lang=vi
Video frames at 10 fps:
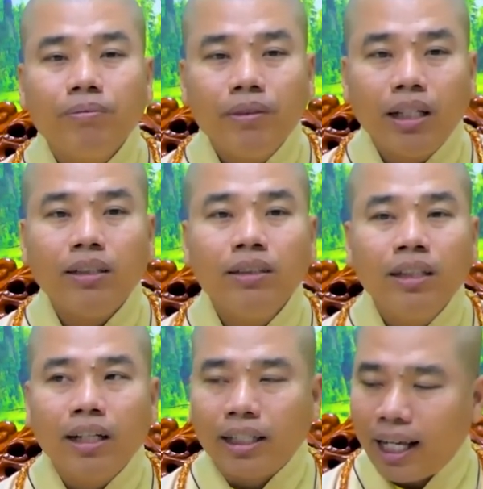nhớ
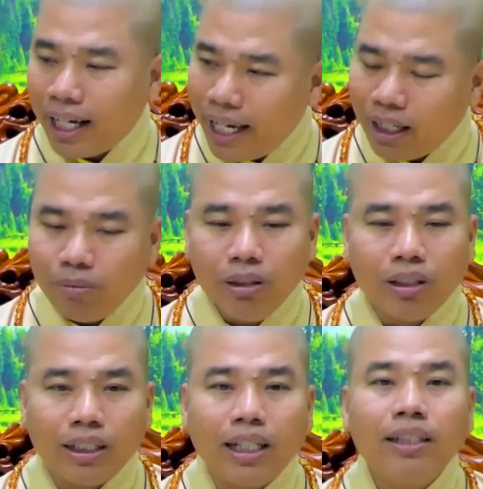người ta khen cũng
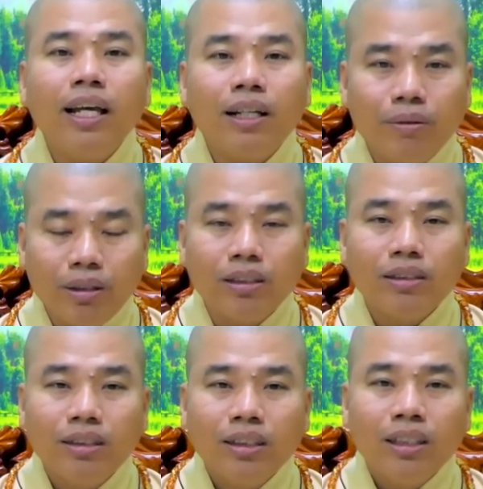được người ta chê cũng được
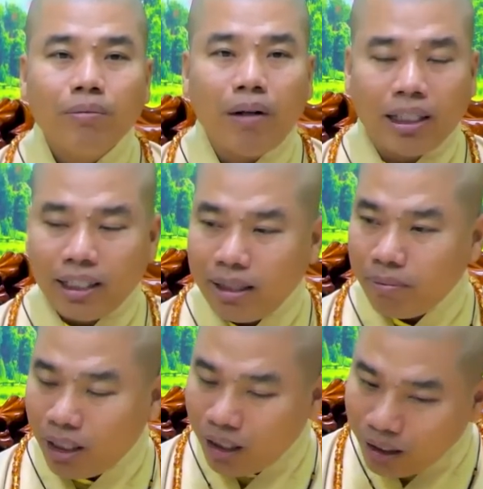bản
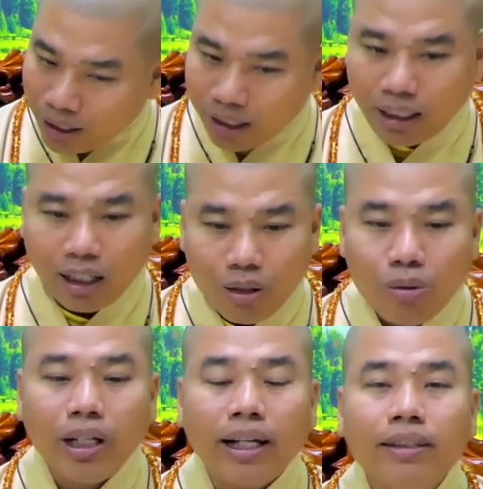thân mình nên chân thật
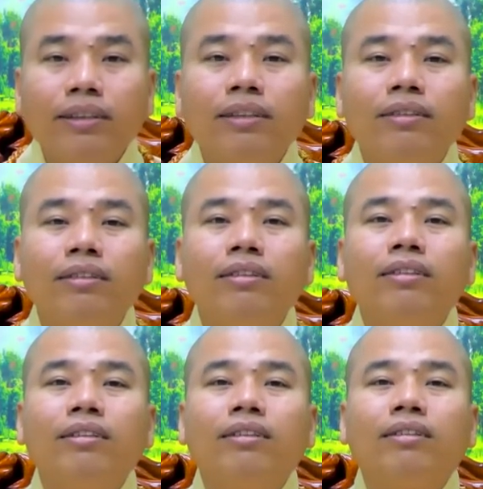cố gắng
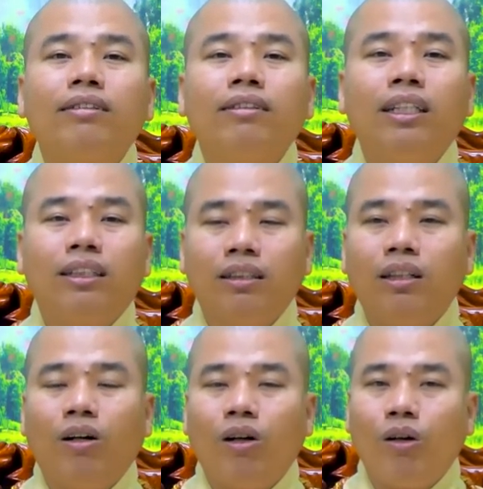để sửa
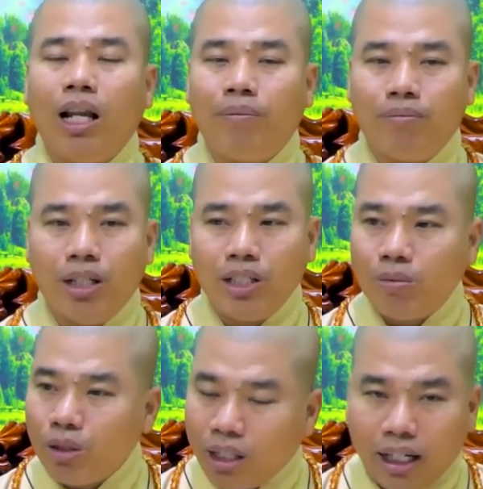đổi lỗi lầm để
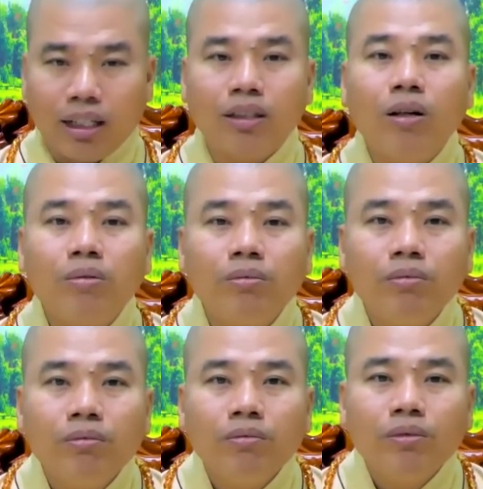sống cho thật là tốt
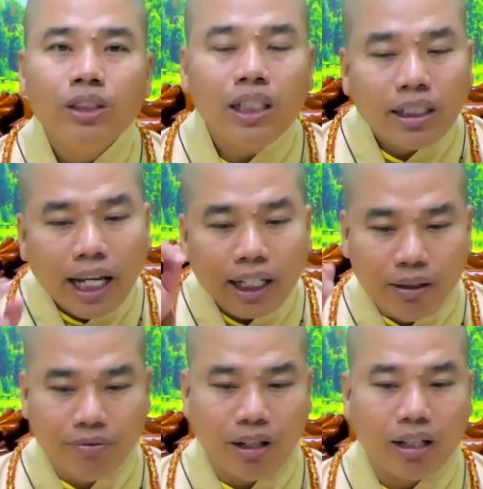siêng năng
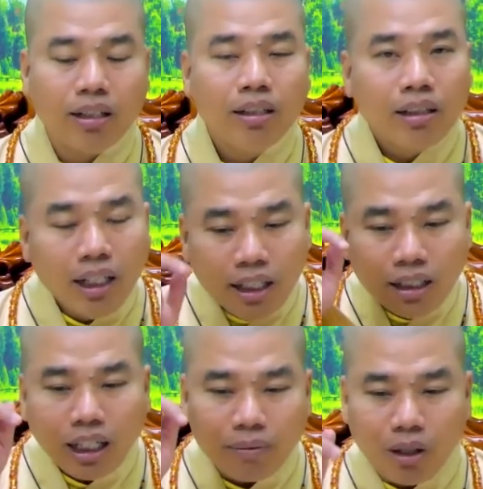niệm phật đi
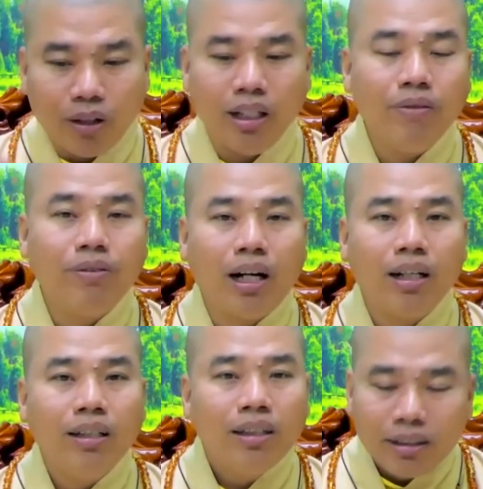đứng làm ngồi niệm phật
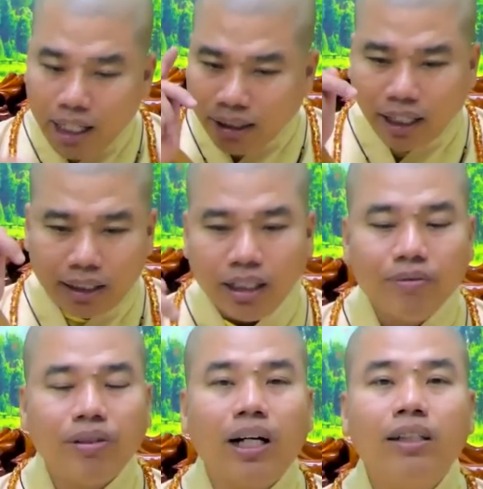chân thật
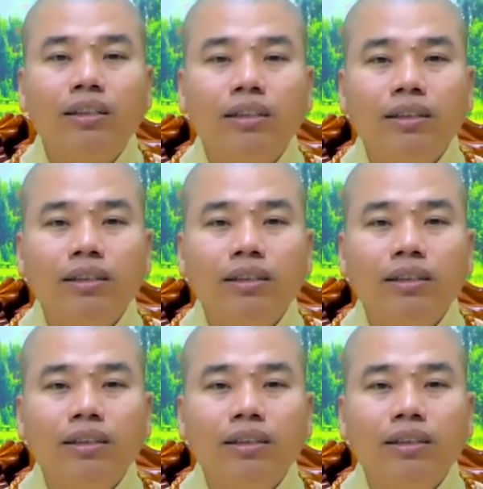niệm phật